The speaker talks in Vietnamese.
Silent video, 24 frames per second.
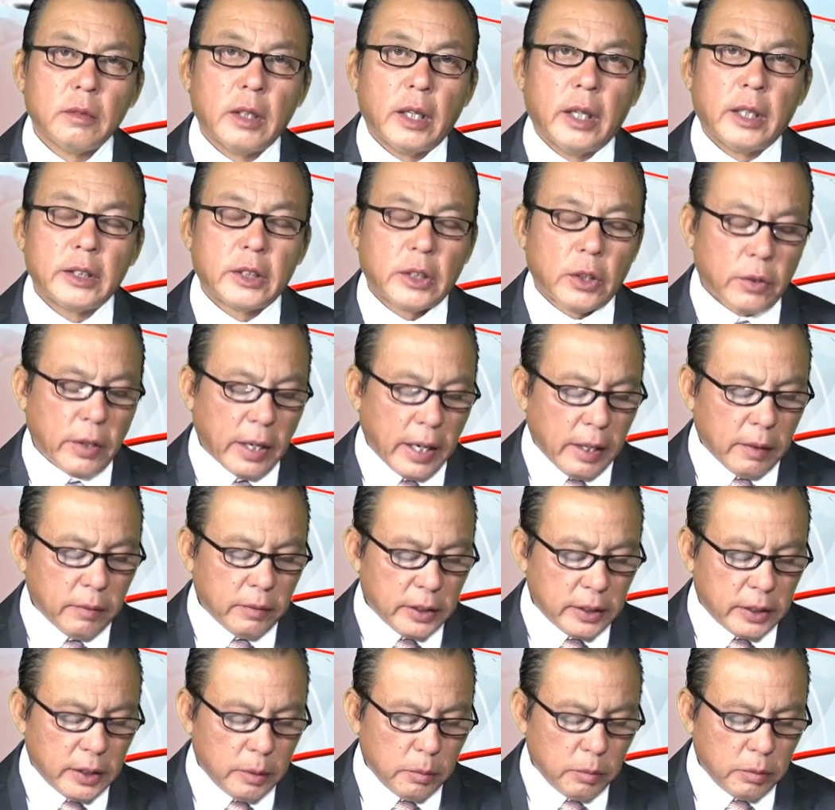ở châu Á
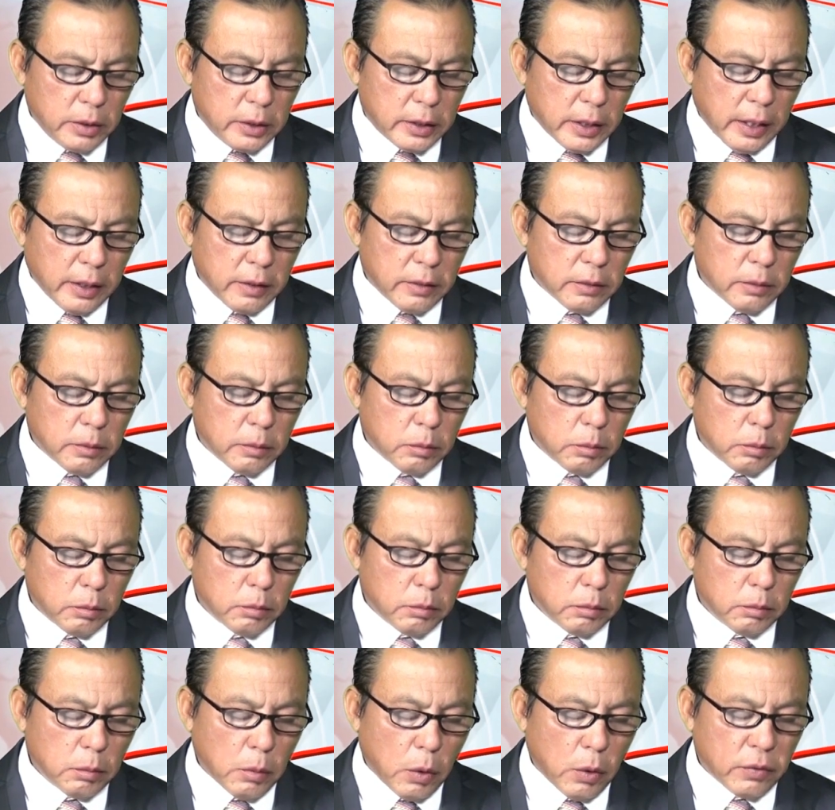và chiếm
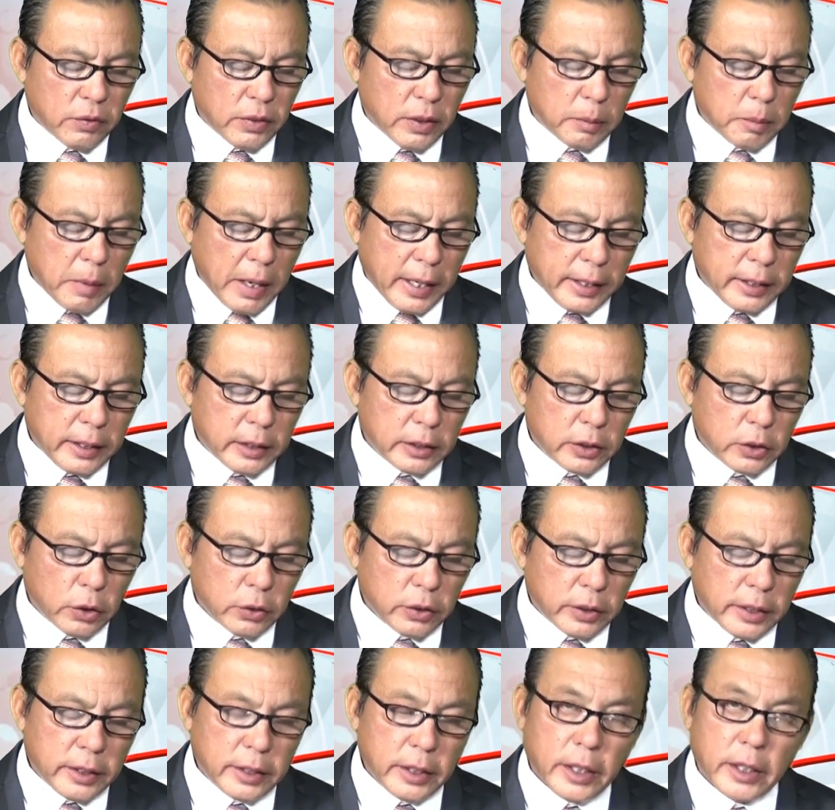gần 1 phần 3 dân
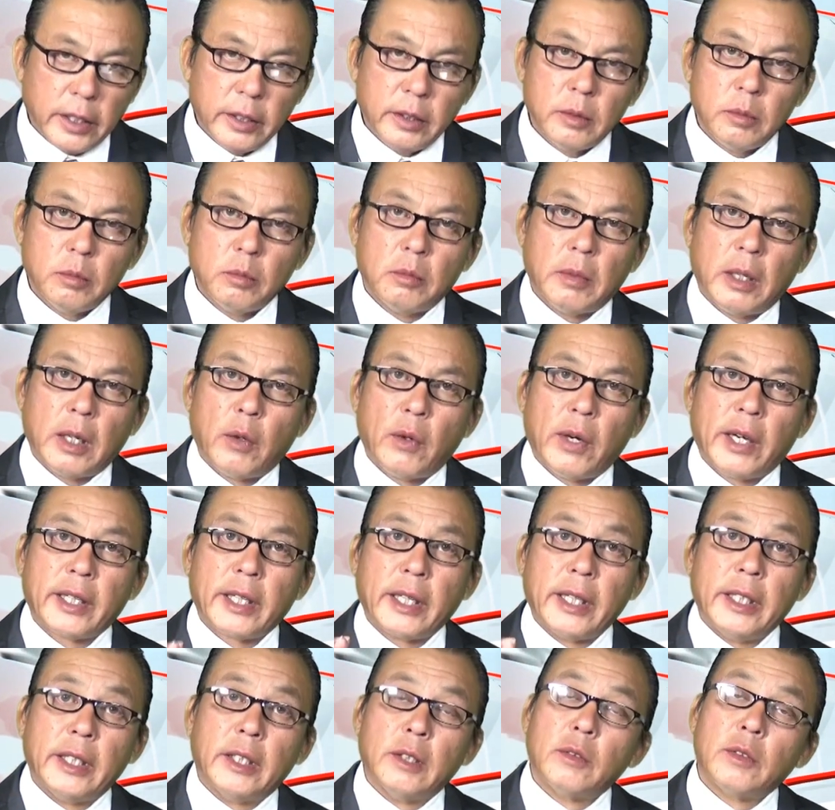số thế giới mà Hoa
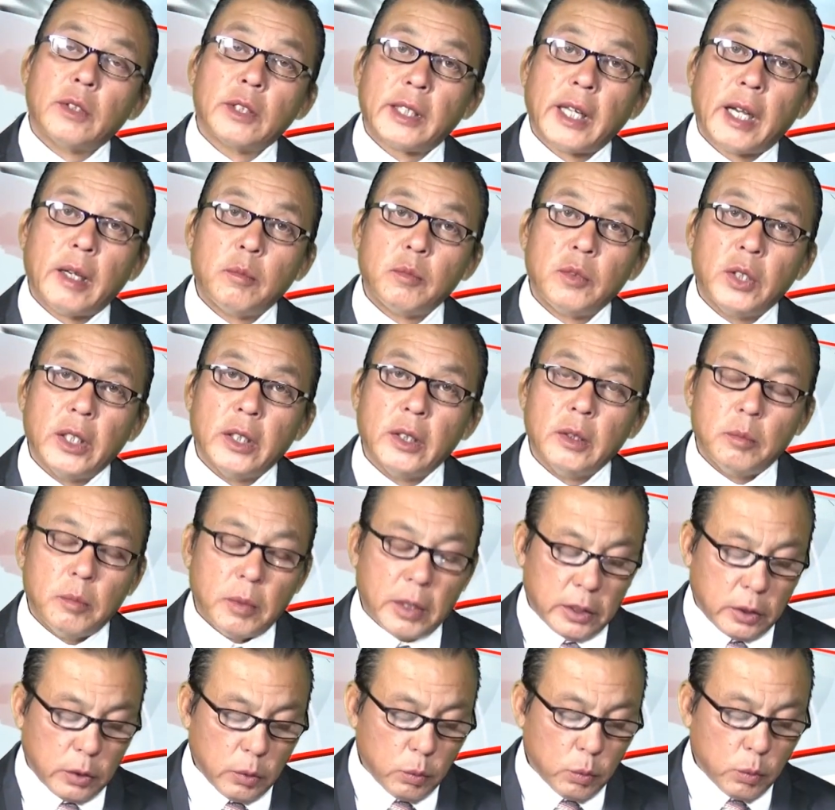Kỳ không có tham dự
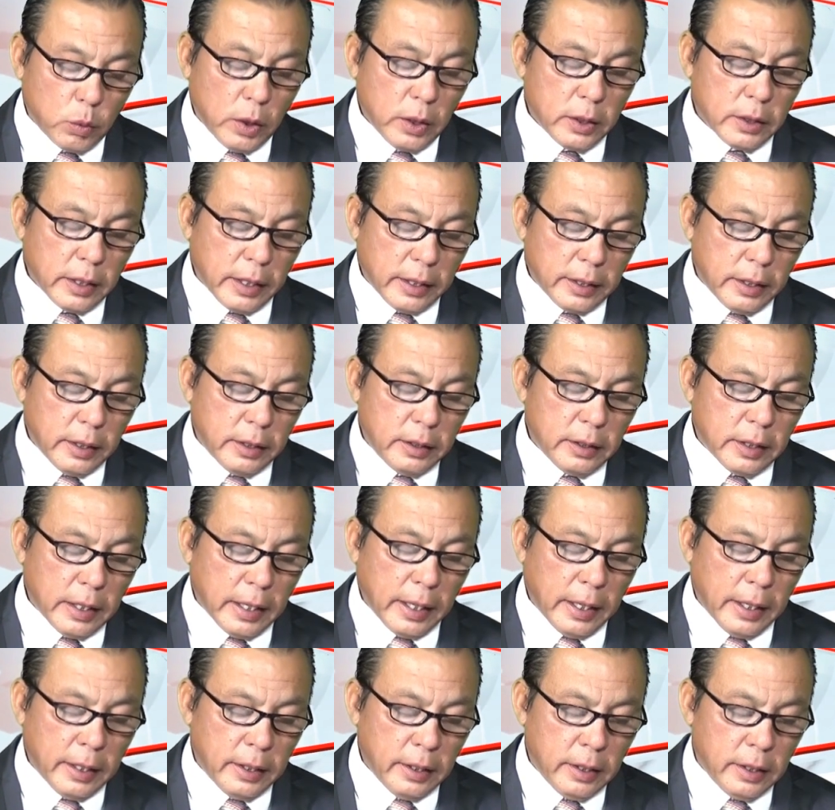mà Trung Quốc lại đứng
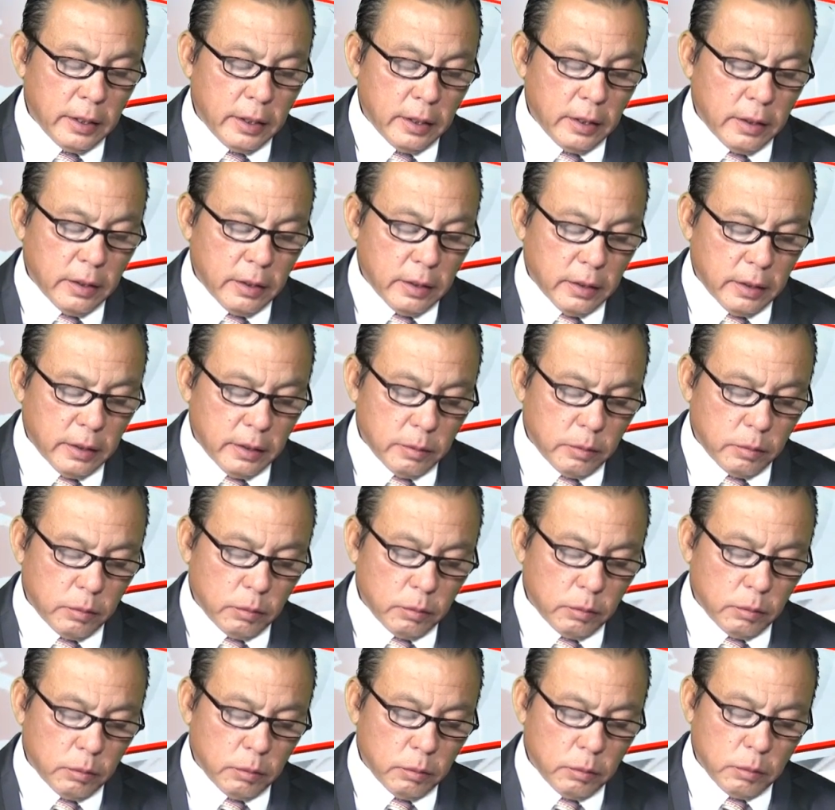ra
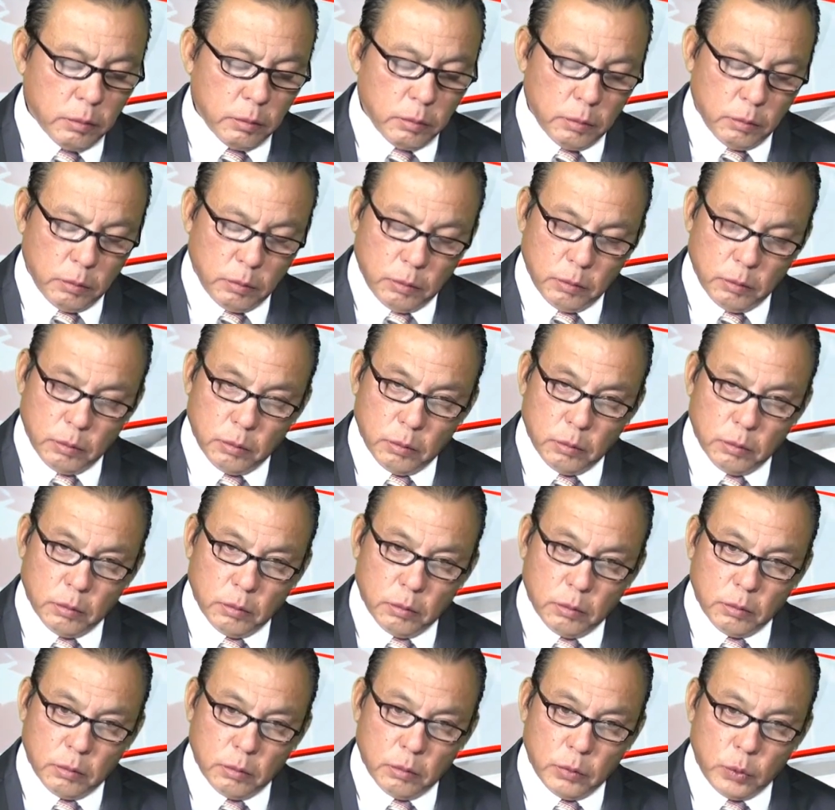um,
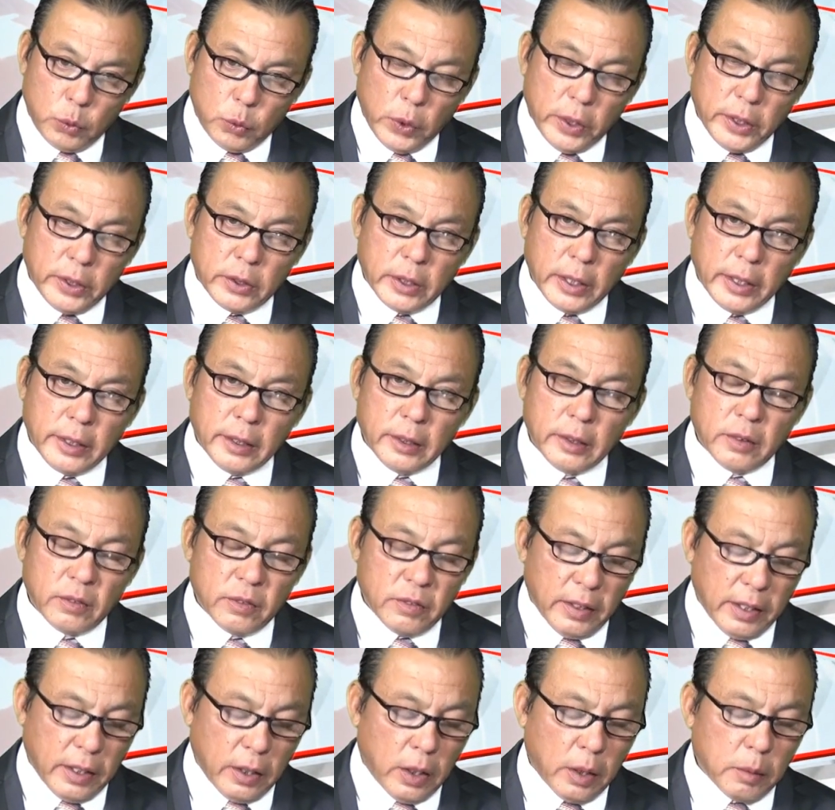duy trì
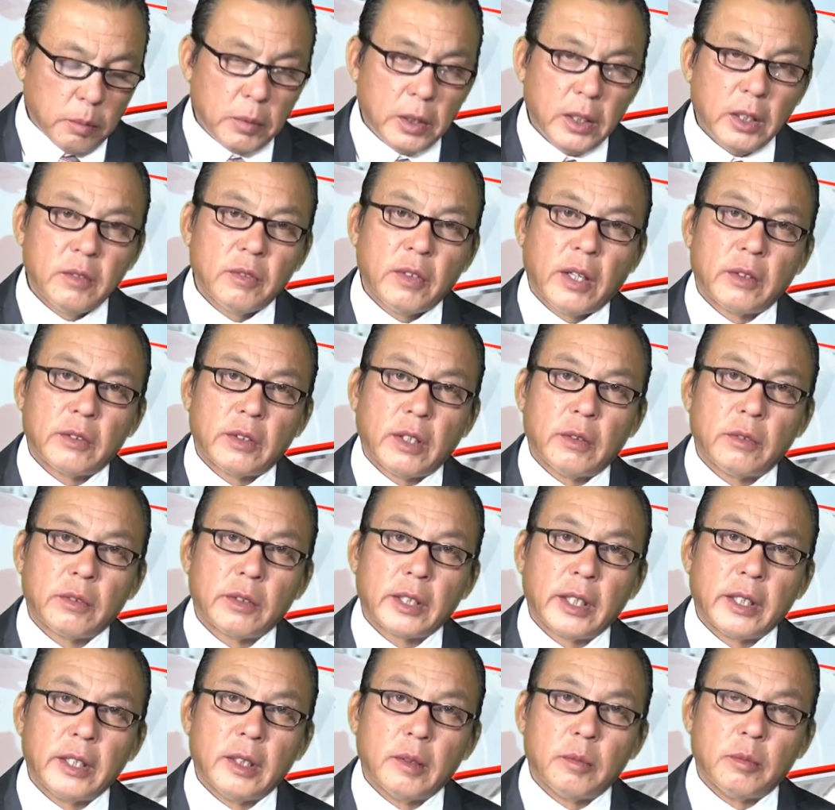và họ bước vào trong
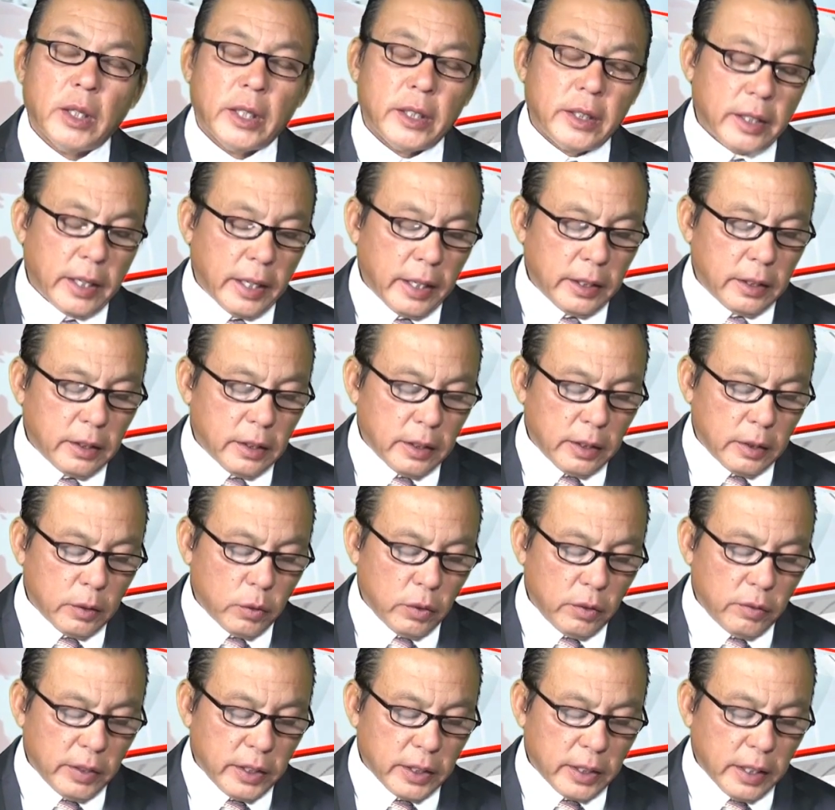cái hiệp định này cho nên
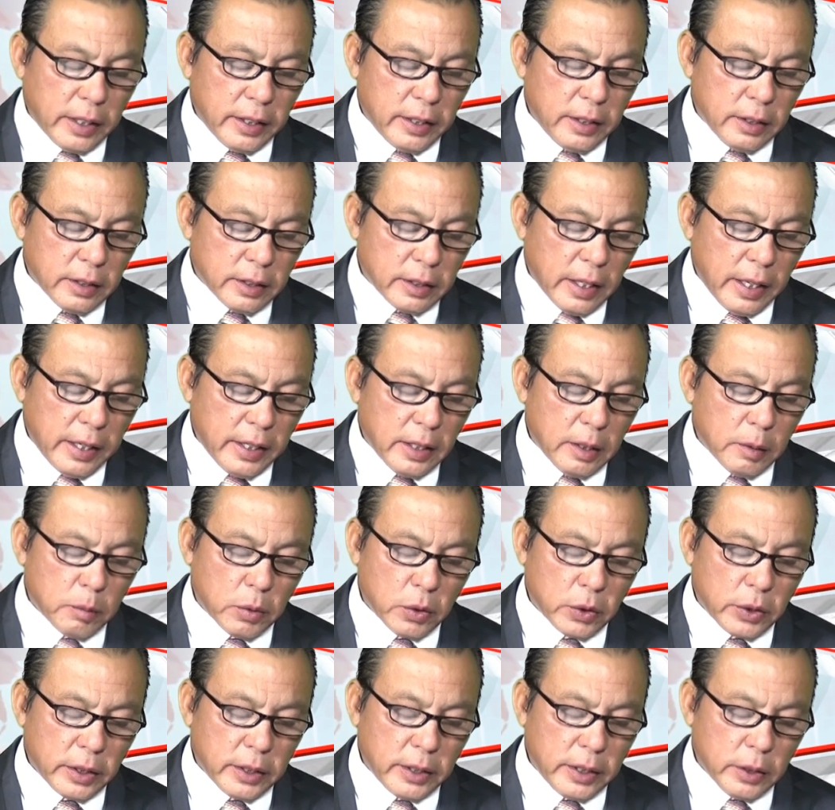quý vị thấy ờ, đây là
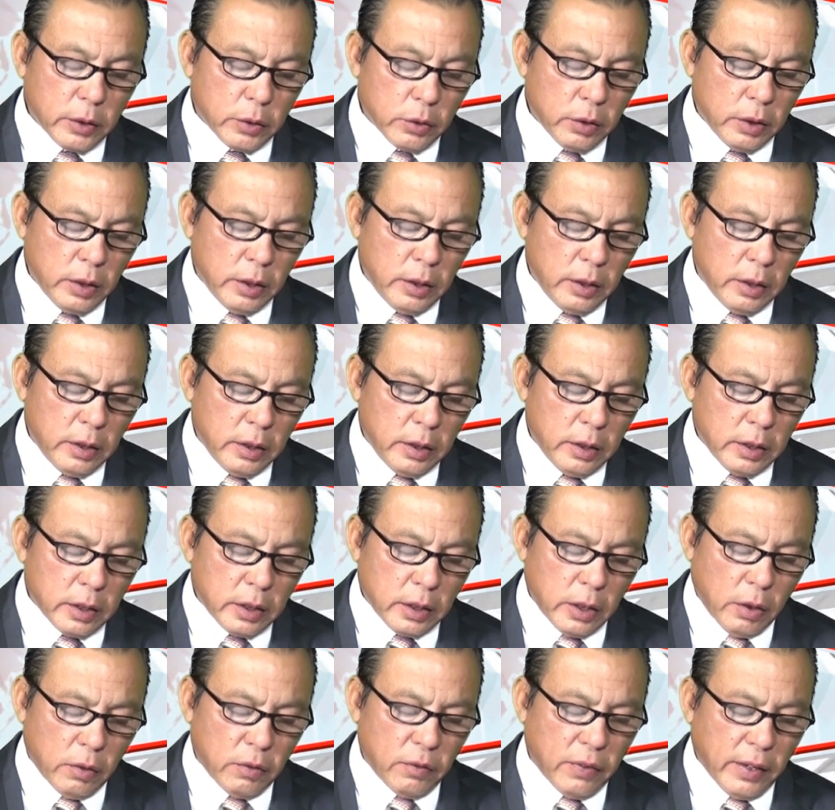một cái điều
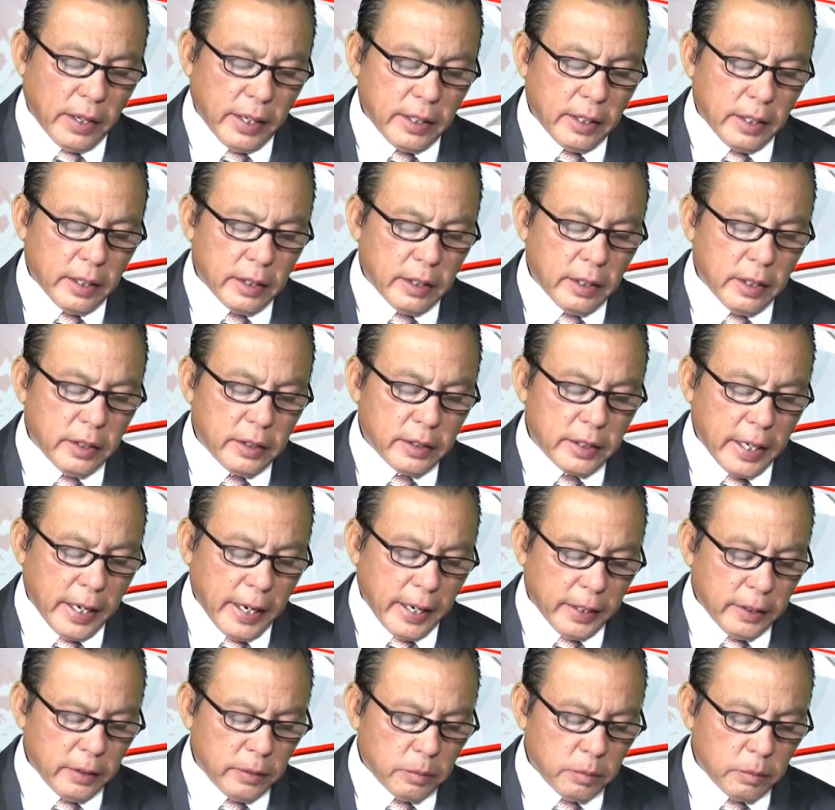không phải là đơn
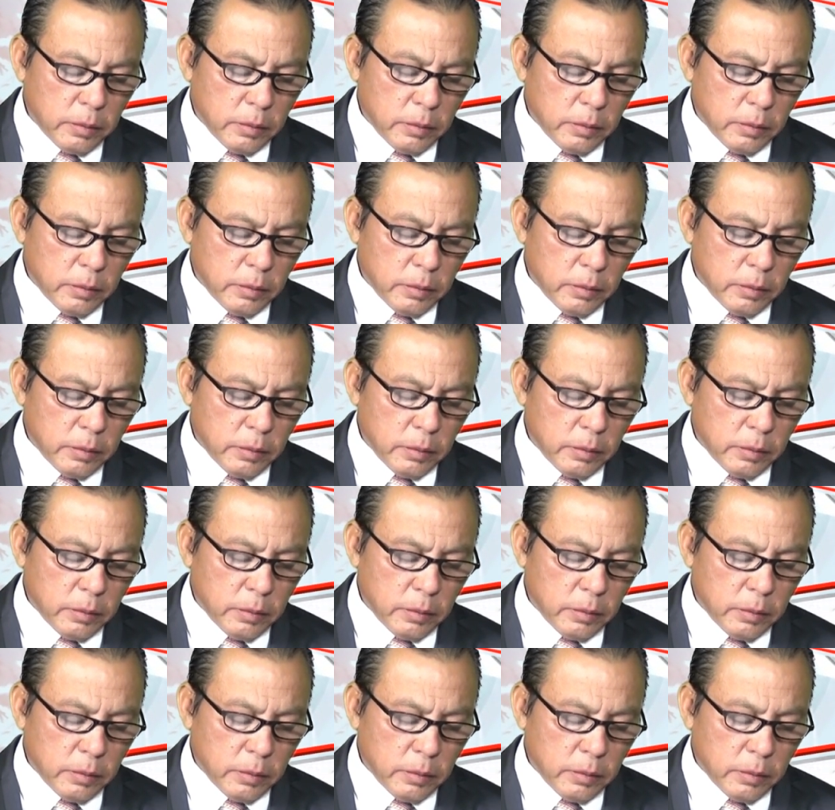giản.